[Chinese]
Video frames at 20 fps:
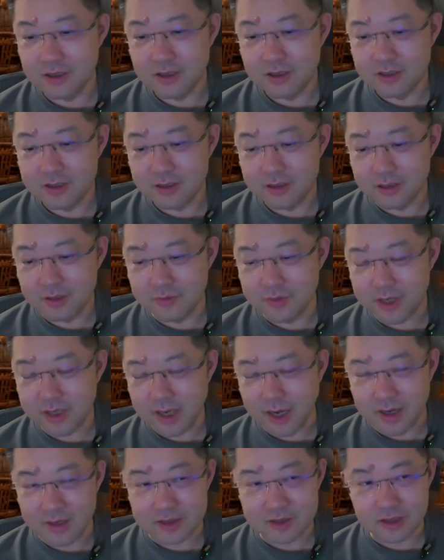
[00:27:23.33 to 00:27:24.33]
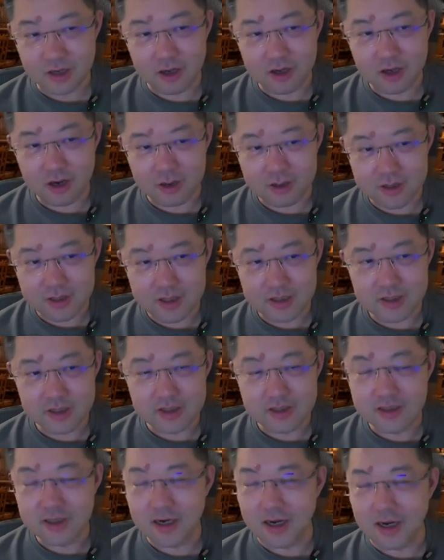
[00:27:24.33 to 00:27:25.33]
这个 Meta 是要靠这些信
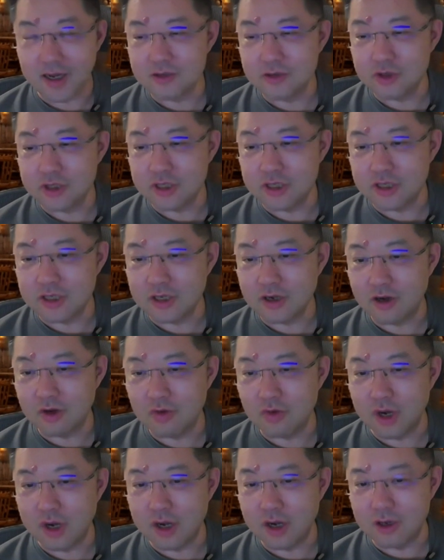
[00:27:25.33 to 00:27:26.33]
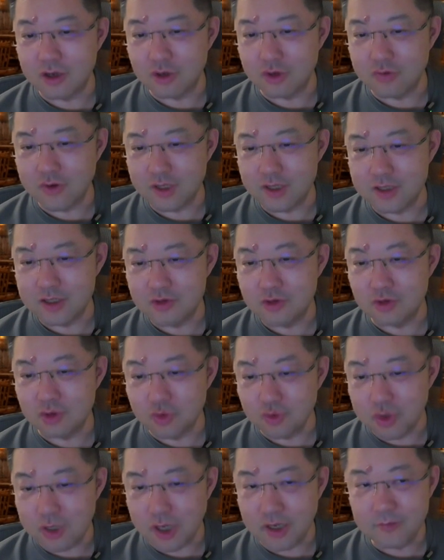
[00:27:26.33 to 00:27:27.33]
息来去提高广告投放的精准
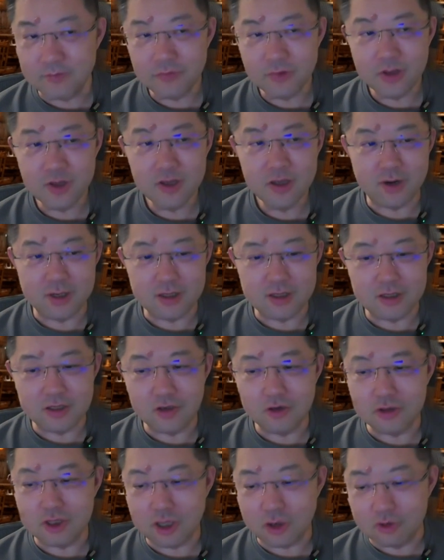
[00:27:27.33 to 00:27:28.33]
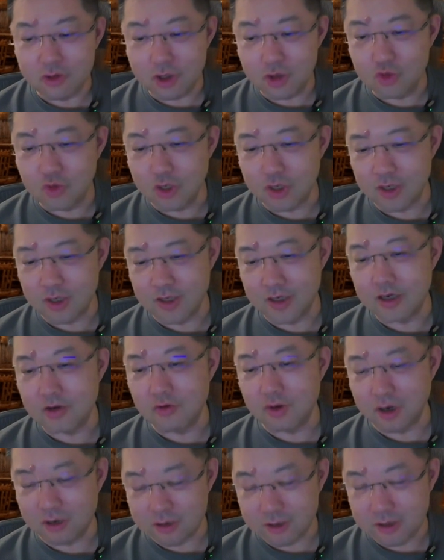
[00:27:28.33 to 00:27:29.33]
度的，只有投的准了，它这
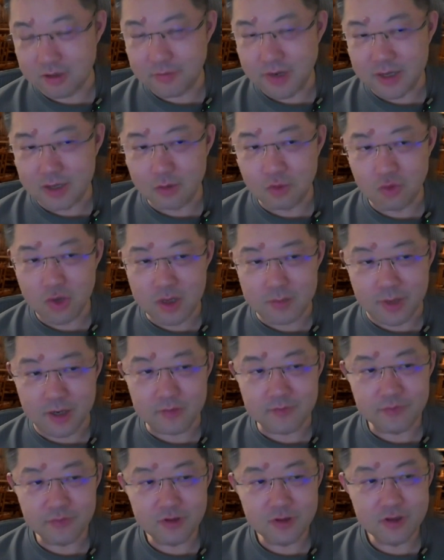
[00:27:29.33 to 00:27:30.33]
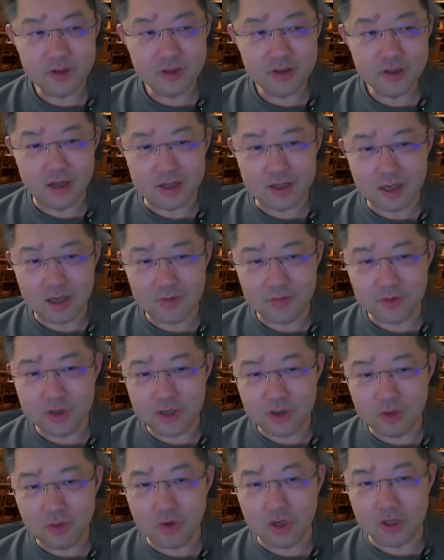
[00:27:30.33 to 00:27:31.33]
广告才能卖的贵嘛。但是
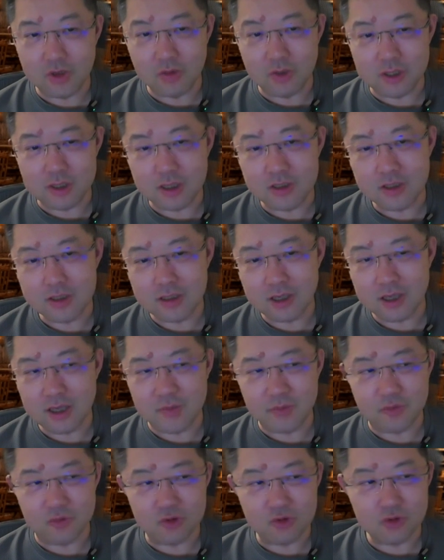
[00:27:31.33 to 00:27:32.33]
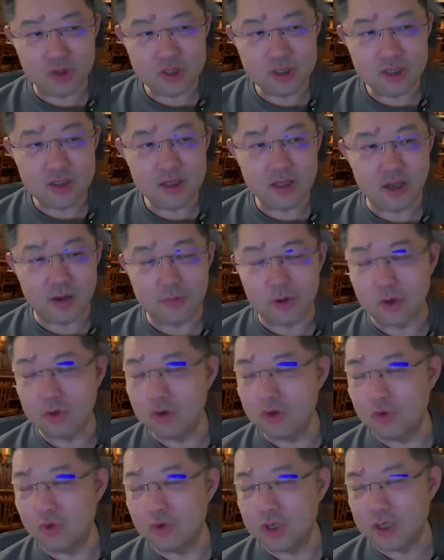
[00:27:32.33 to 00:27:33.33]
苹果呢，我相信它也不是说真的要保
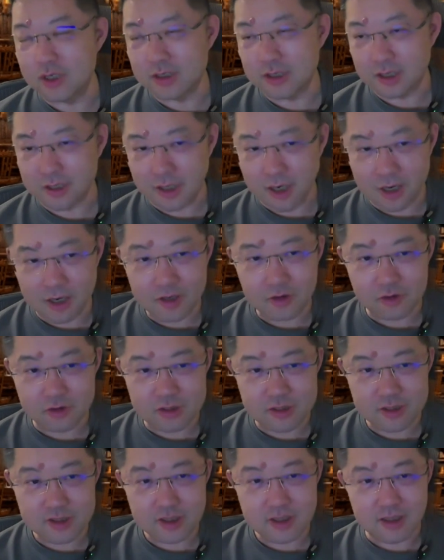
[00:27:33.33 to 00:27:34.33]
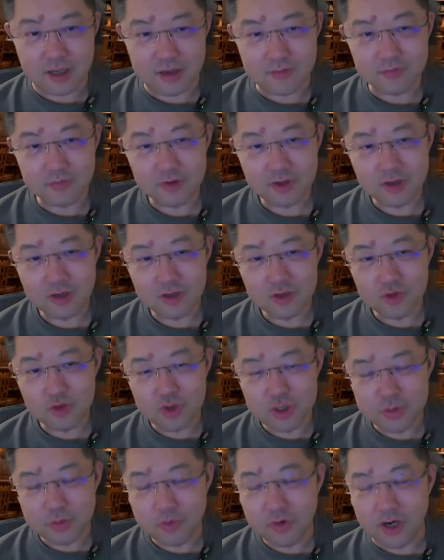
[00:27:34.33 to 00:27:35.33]
护用户隐私，它还是有私心的，居
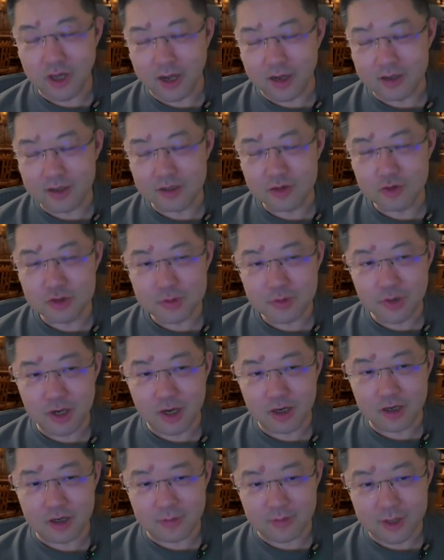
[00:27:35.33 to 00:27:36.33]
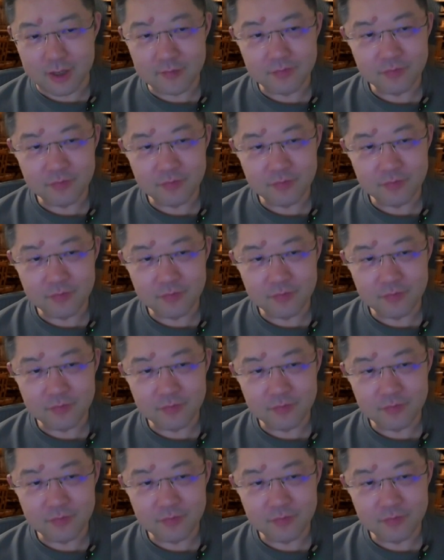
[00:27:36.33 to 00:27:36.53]
心不良。它居心不良是什么？